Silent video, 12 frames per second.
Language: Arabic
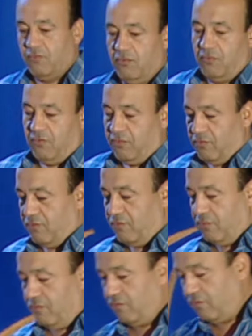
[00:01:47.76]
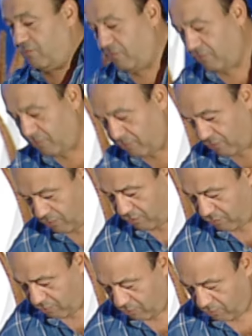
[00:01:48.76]
كل يوم لمده
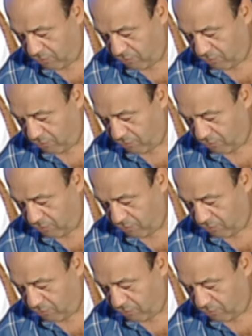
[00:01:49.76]
10